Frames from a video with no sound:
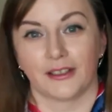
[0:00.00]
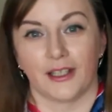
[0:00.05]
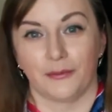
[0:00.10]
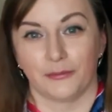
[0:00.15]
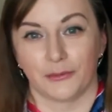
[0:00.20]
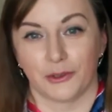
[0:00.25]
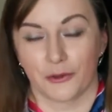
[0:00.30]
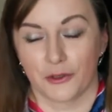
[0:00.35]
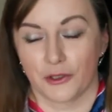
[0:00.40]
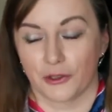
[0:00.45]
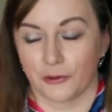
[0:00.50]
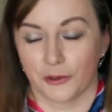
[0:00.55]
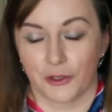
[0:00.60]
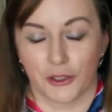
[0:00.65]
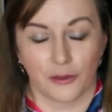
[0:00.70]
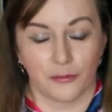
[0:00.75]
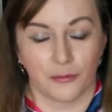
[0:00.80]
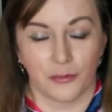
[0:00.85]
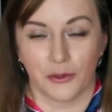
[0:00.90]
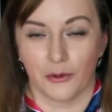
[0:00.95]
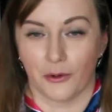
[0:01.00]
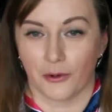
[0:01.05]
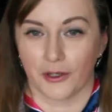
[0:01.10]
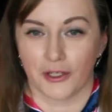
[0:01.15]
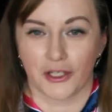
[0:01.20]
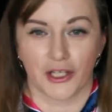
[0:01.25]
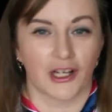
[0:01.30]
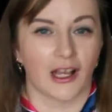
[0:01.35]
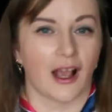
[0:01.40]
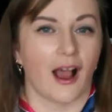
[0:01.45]
там тоже очень
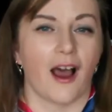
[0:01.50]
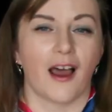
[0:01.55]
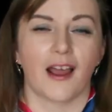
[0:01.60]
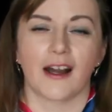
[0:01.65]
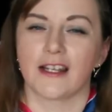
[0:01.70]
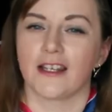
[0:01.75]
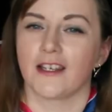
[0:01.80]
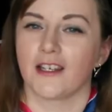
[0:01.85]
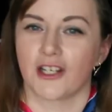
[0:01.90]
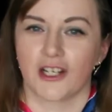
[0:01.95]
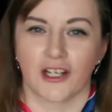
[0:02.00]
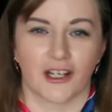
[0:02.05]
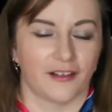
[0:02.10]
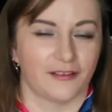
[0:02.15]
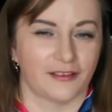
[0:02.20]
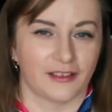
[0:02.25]
много шикарнейших